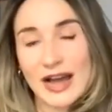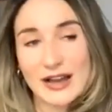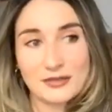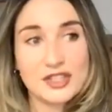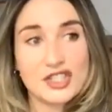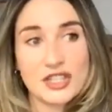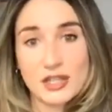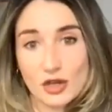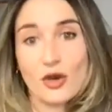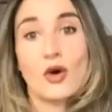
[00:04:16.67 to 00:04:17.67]

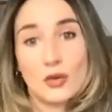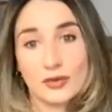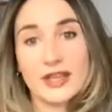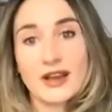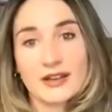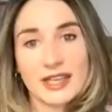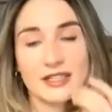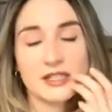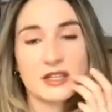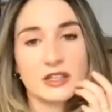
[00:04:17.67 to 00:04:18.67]
affiché qu'on est en
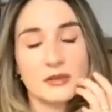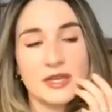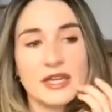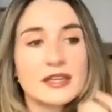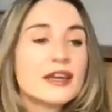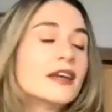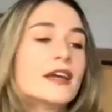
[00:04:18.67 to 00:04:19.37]
crise économique.